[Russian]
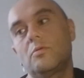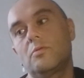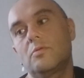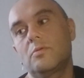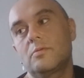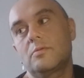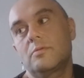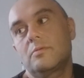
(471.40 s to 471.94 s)

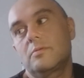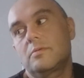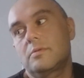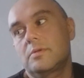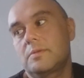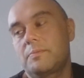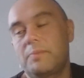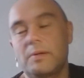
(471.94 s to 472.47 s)
подписывайтесь на
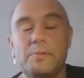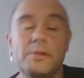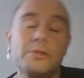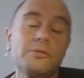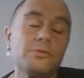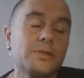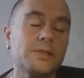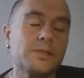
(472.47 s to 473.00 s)
канал, если
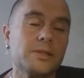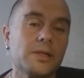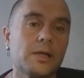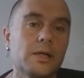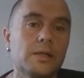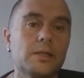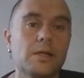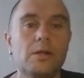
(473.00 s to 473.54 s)
хотите
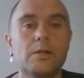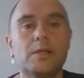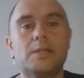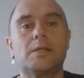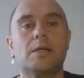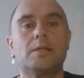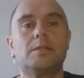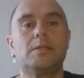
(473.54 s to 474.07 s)
увидеть, ставьте
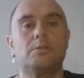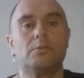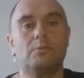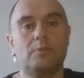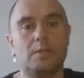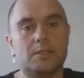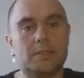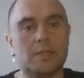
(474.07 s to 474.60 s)

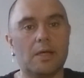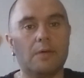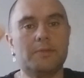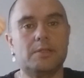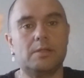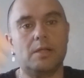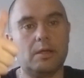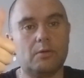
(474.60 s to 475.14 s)
лайкосы.
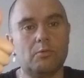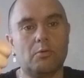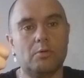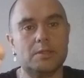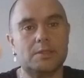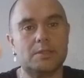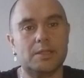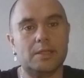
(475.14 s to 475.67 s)
А,
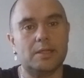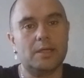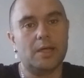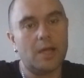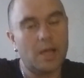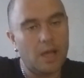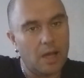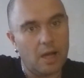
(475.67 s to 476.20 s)
Нажимайте на
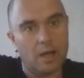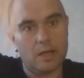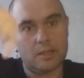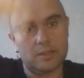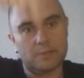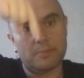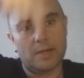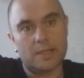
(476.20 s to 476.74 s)
колокольчик, чтобы
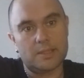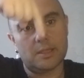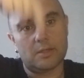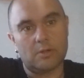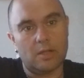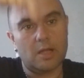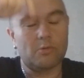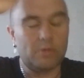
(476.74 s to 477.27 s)
получать
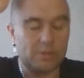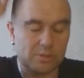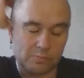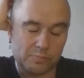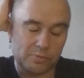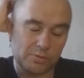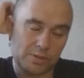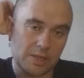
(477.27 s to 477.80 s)
извещения о видео
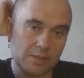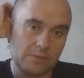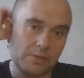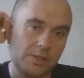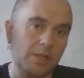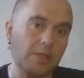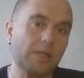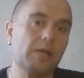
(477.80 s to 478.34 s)

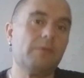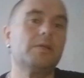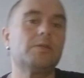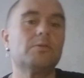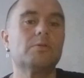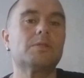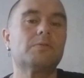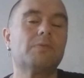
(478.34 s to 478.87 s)
своевременно. Не
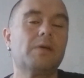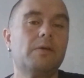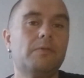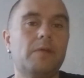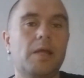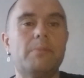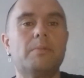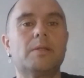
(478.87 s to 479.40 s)
забывайте,
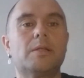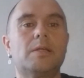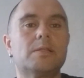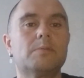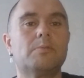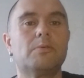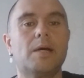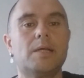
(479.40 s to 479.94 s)
что
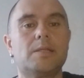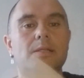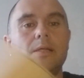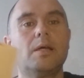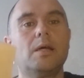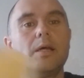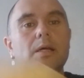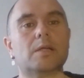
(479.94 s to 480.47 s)
можем помочь